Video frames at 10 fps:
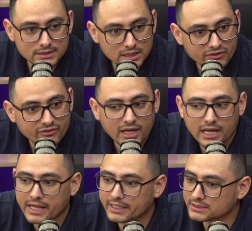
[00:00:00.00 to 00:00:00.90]
tem que
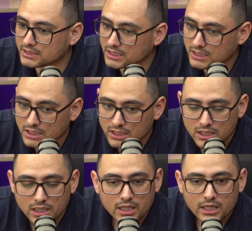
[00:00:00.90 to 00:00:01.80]
falar, e você tem que
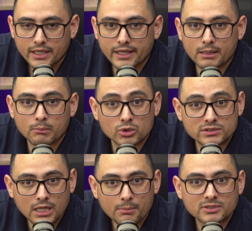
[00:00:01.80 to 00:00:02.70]
é,
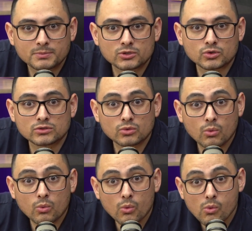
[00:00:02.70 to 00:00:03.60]
mostrar para as pessoas o,
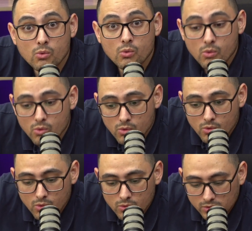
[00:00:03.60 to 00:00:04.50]
o,
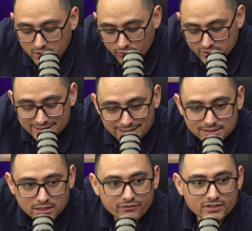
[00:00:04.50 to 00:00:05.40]
o, o que você está
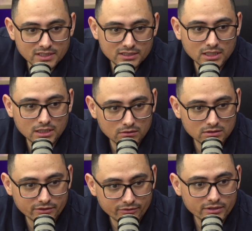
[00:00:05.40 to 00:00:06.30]
sendo eficiente naquilo
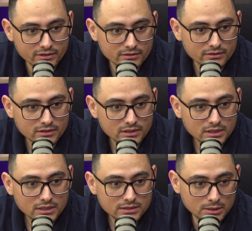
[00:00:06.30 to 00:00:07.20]
que você foi Exatamente.
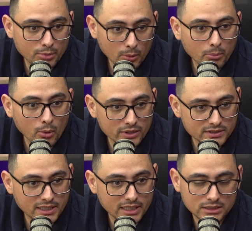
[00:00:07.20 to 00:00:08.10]
se
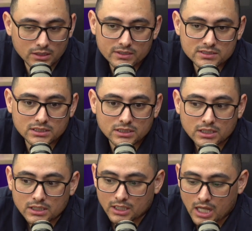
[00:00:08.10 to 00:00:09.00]
propôs, né, né? Se então assim,
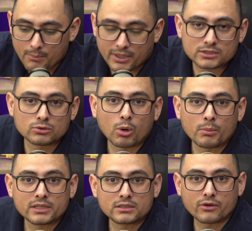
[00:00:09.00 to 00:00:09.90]
a, a, partir do
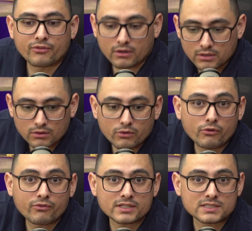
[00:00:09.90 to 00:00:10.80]
momento que eu falo, não, eu
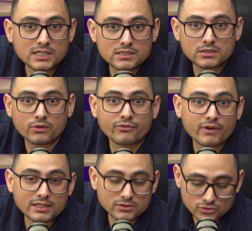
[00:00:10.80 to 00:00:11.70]
vou fazer isso, eu
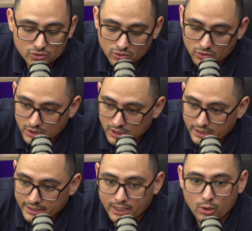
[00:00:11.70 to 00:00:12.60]
faço, eu sou
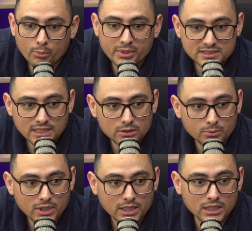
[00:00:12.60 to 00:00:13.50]
recompensado
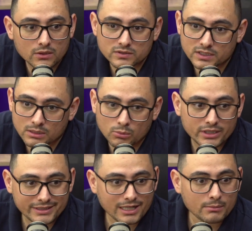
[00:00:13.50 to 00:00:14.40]
por aquilo, seja
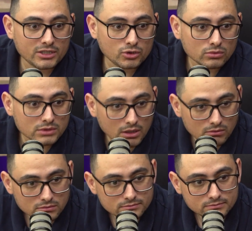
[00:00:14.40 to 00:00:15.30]
monetariamente ou não.